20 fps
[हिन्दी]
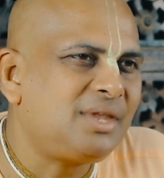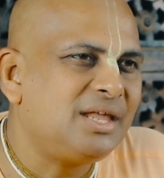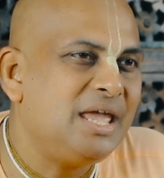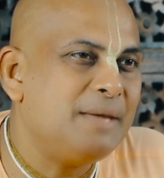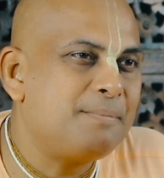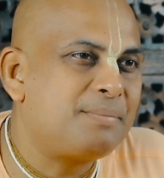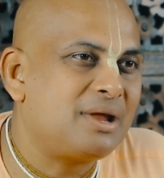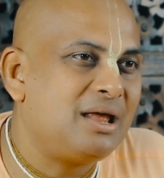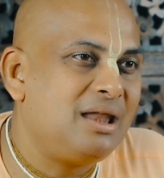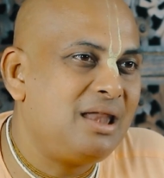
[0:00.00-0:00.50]
ये
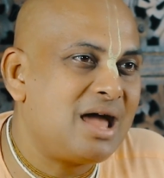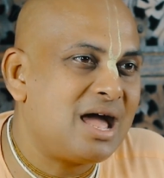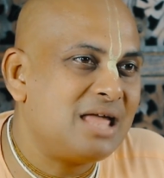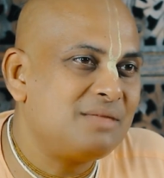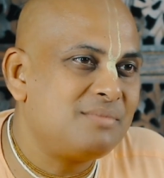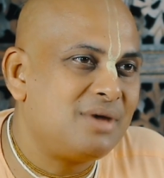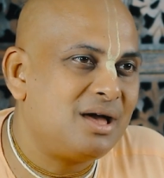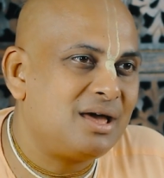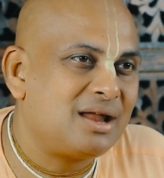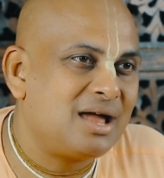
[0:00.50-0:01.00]
प्रहलाद
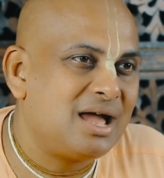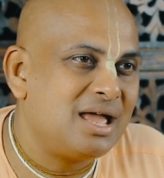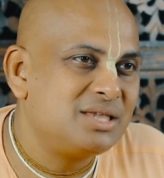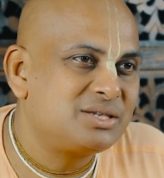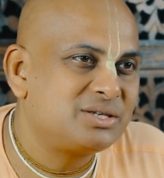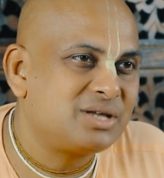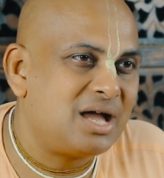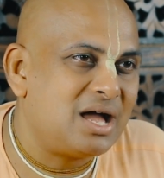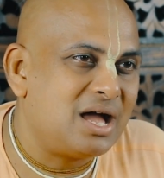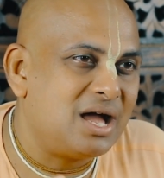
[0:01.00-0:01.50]

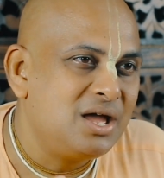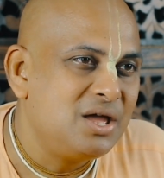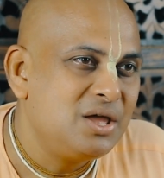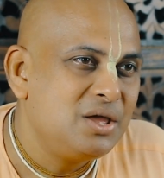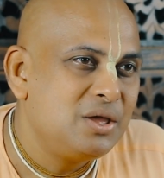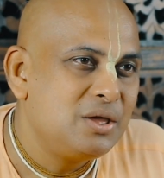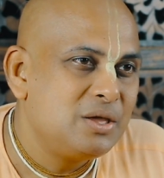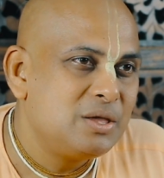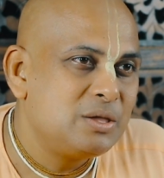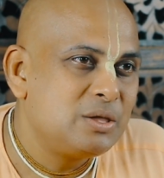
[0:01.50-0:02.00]
महाराज का
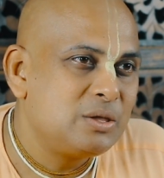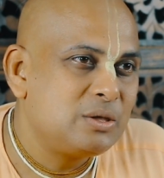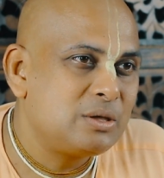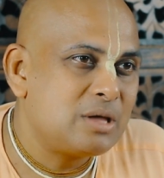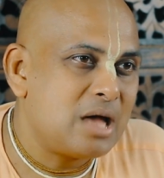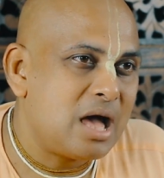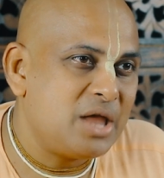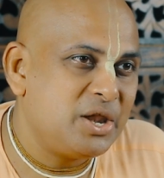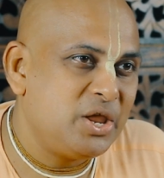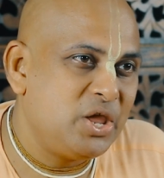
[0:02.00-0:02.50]

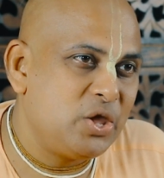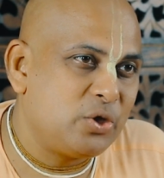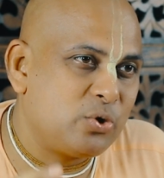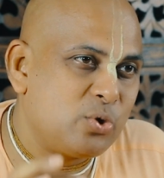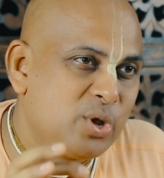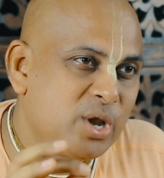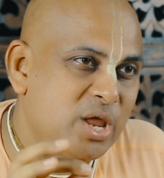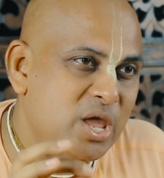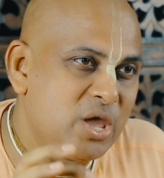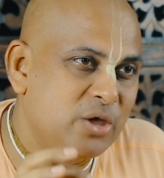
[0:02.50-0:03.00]

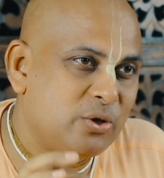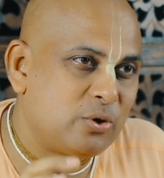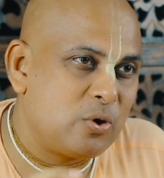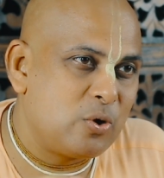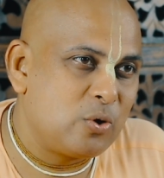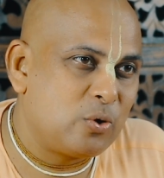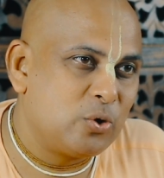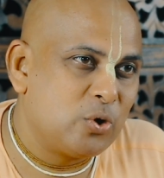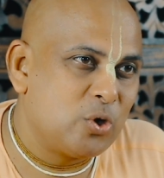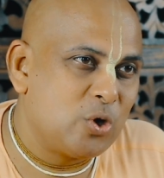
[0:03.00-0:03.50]
अनेकों
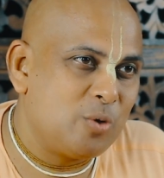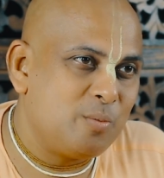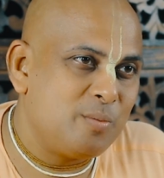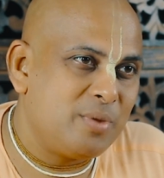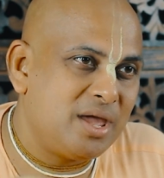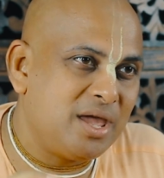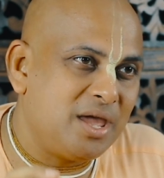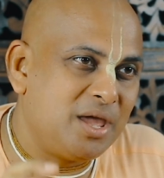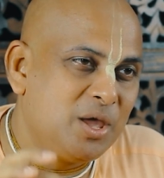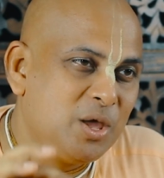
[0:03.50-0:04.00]
अनेकों गुणों
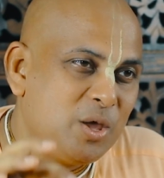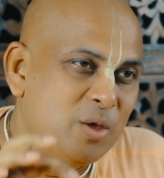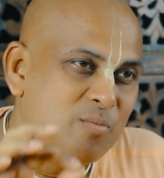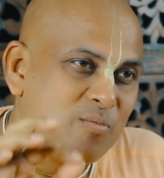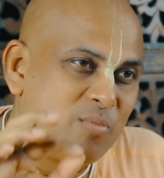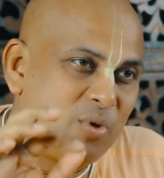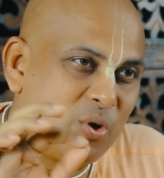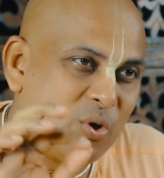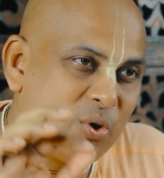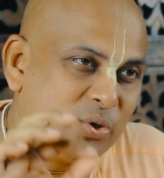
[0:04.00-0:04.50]
में
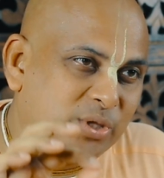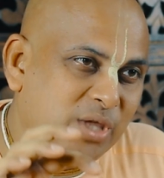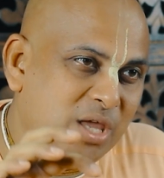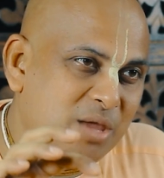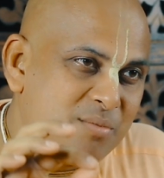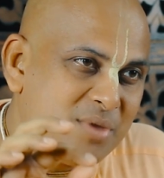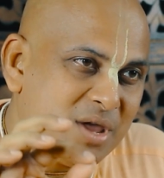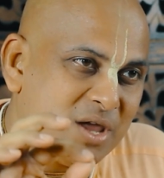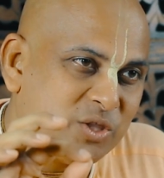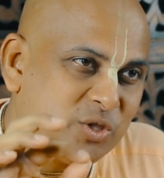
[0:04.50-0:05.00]
बहुत ही
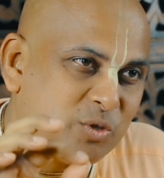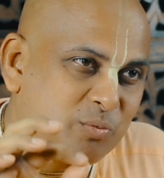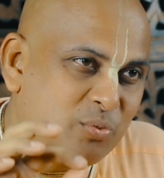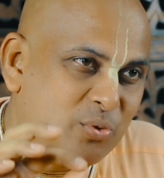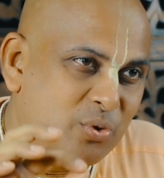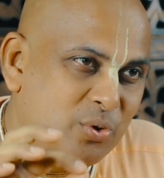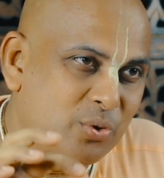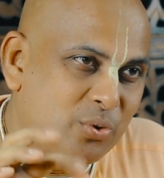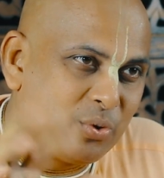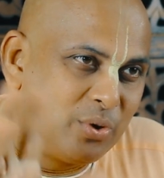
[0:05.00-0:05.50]

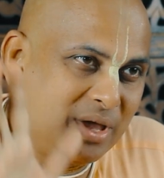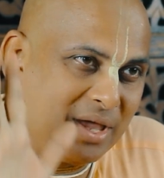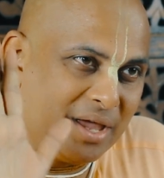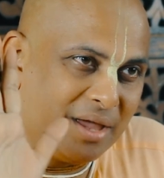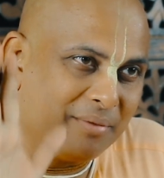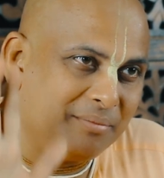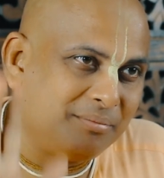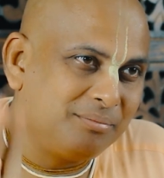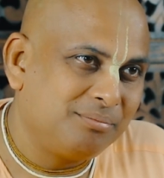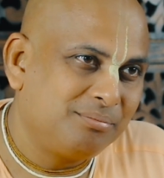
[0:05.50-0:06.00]
महत्वपूर्ण गुण
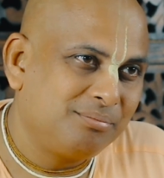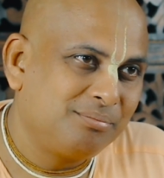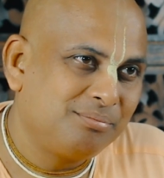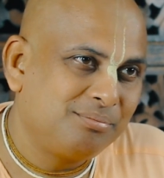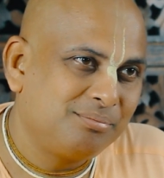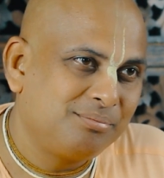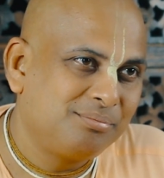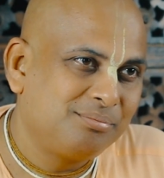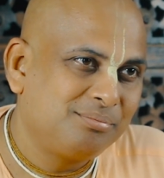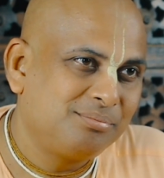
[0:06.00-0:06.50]
है
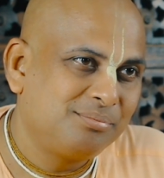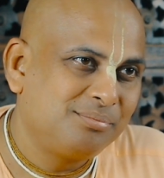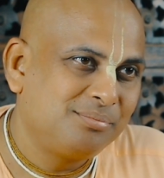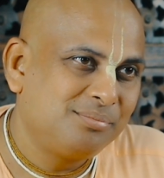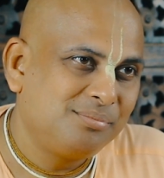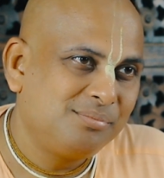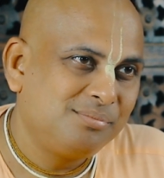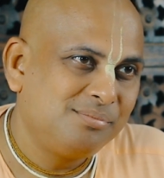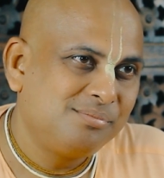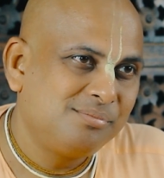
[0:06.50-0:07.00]

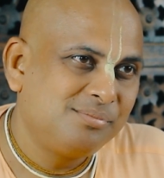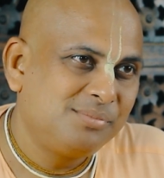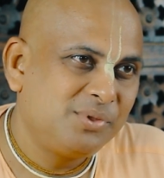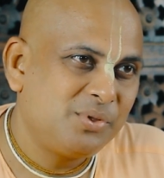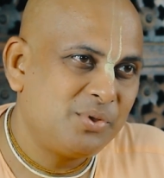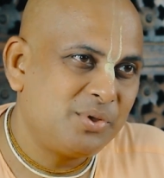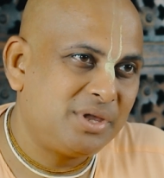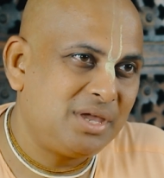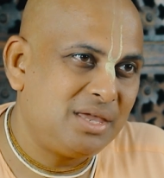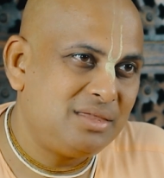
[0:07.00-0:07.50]

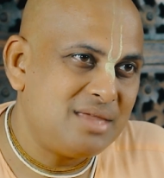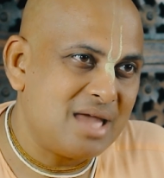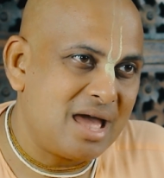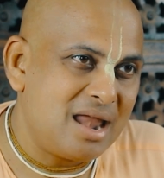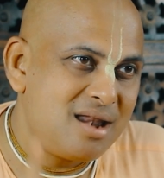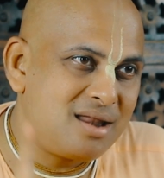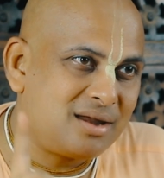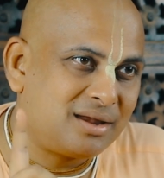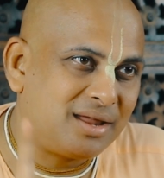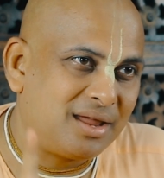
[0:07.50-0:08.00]
क्योंकि
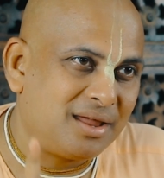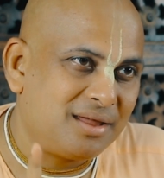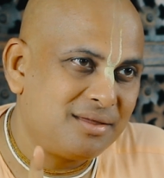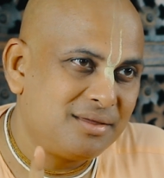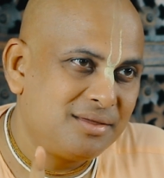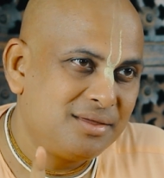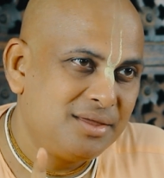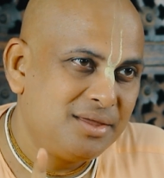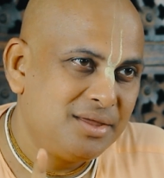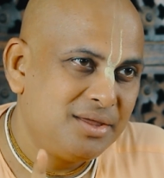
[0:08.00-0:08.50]
ध्यान रखें
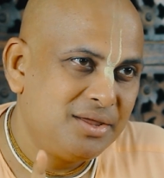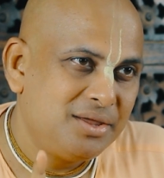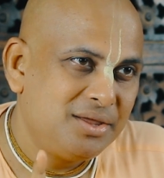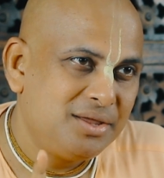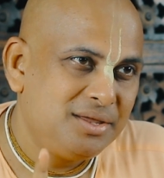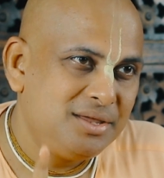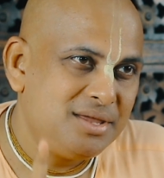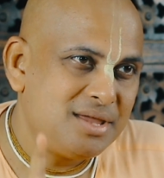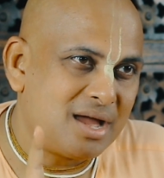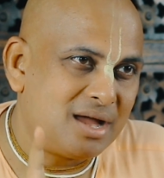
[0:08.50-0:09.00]

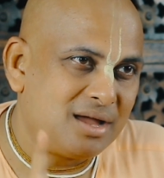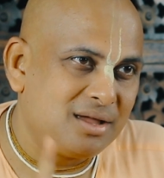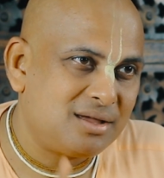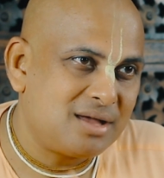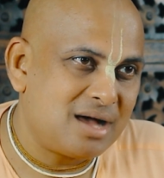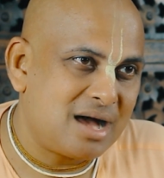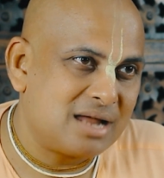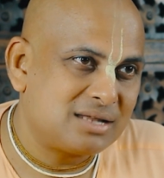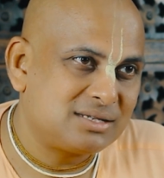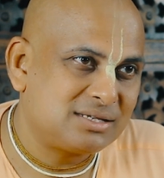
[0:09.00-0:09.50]
ये
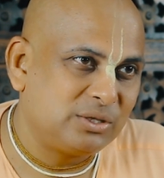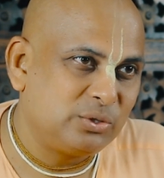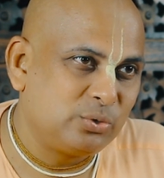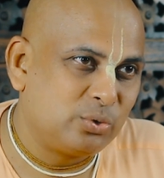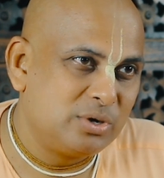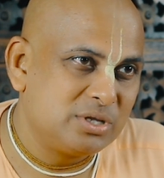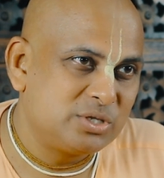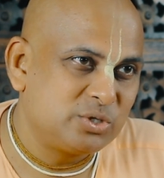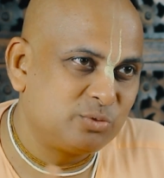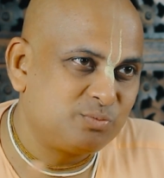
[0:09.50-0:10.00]
अहंकार
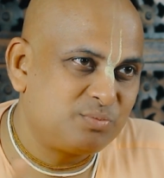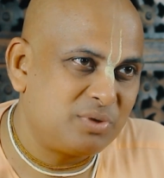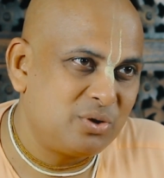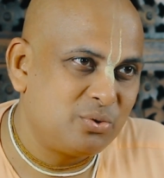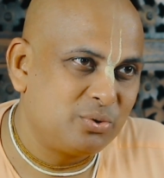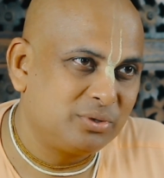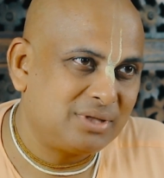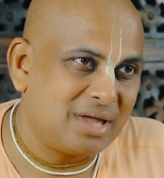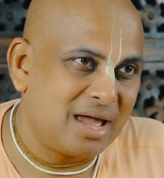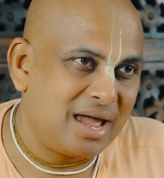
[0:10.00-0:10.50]
सदगुण से उत्पन्न
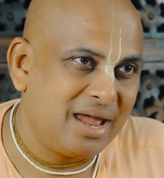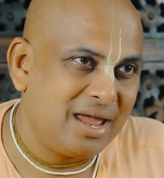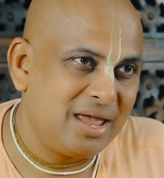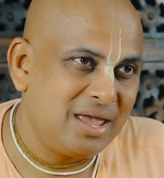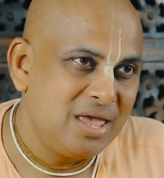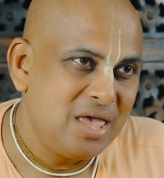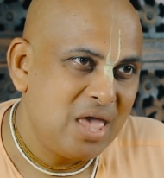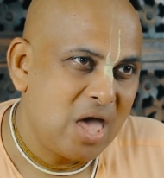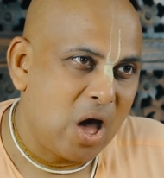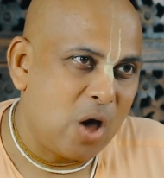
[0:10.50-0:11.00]
होता है
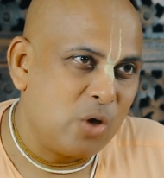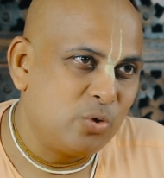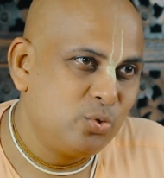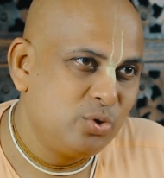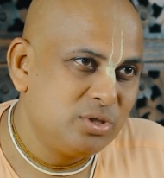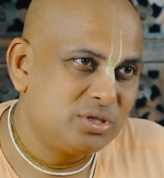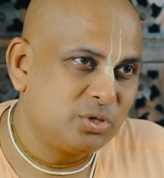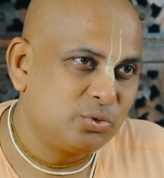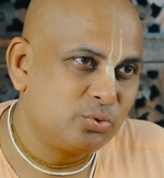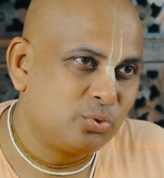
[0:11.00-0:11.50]
और
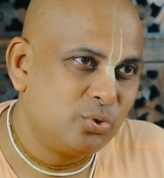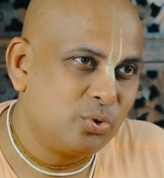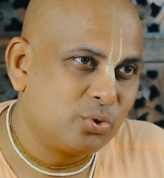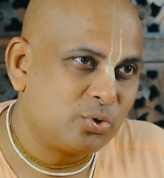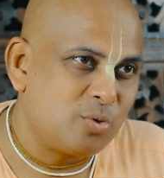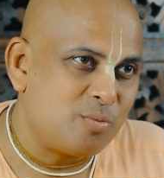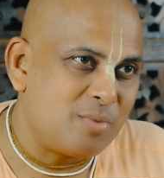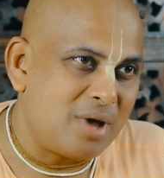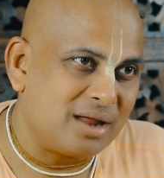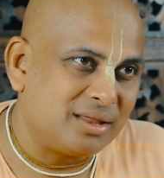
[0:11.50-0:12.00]
उन्हीं सदगुणों
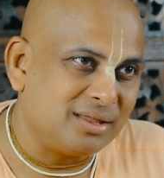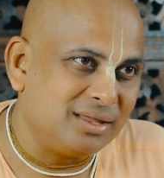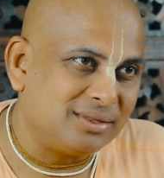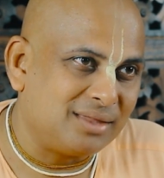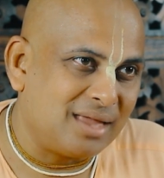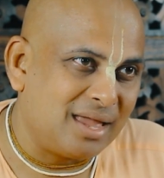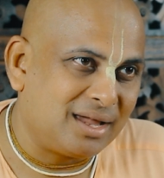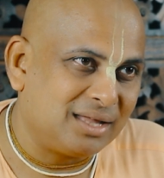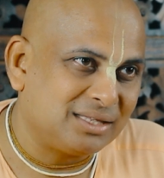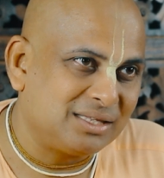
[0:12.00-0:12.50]
को मार
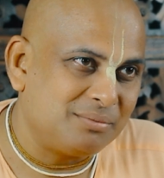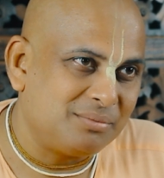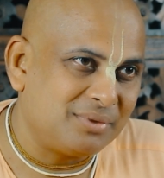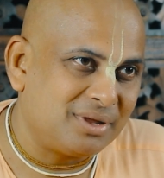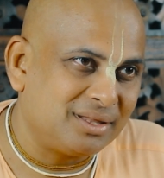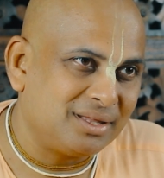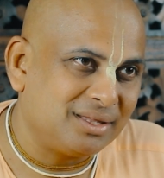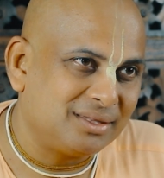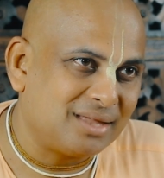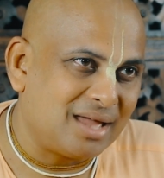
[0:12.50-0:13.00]
देता है ख़त्म
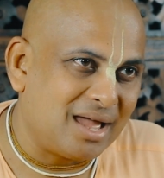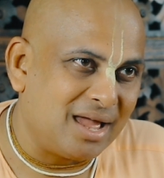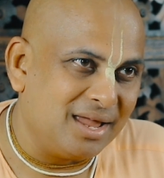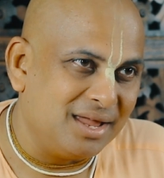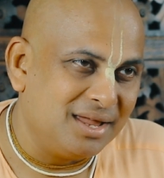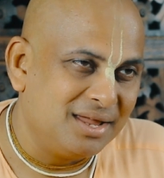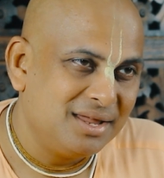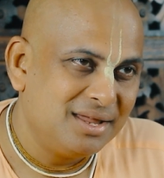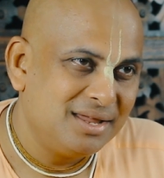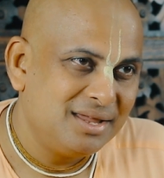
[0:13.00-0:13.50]
कर देता है
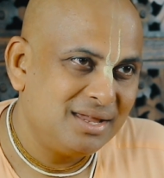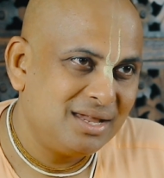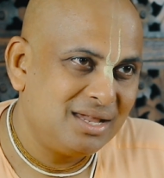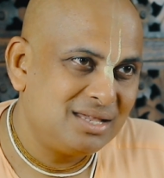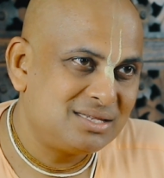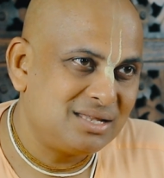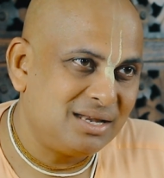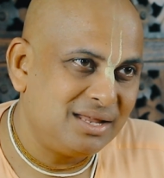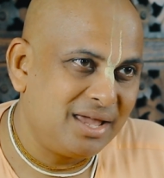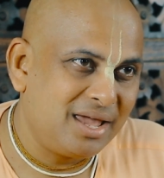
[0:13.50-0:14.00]

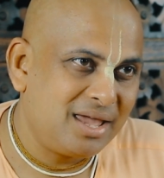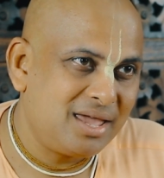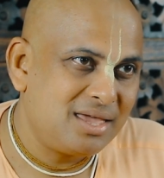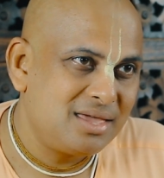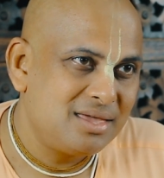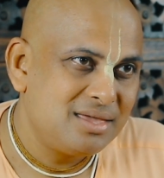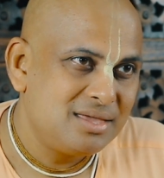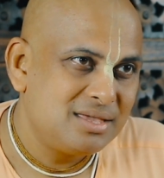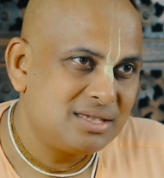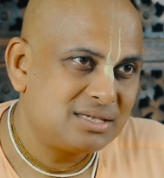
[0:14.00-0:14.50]
इसलिए
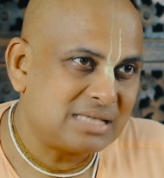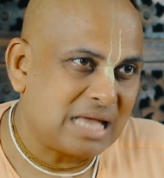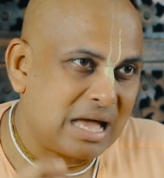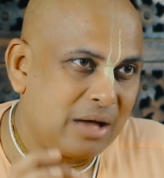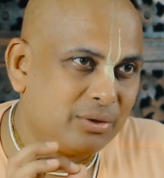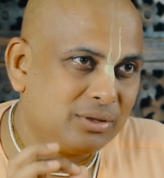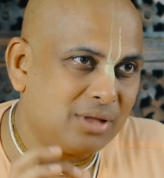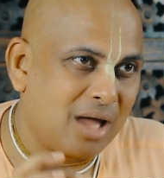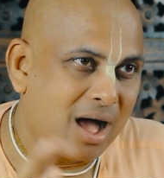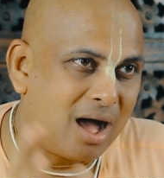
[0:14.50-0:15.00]

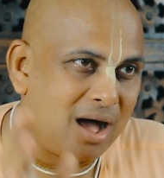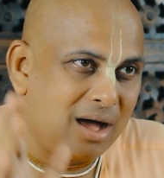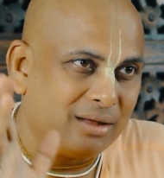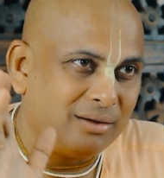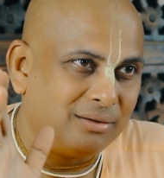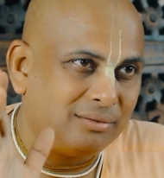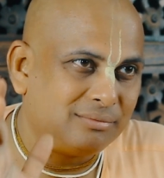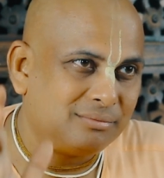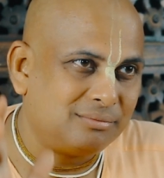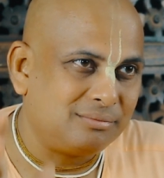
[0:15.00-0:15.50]
सावधान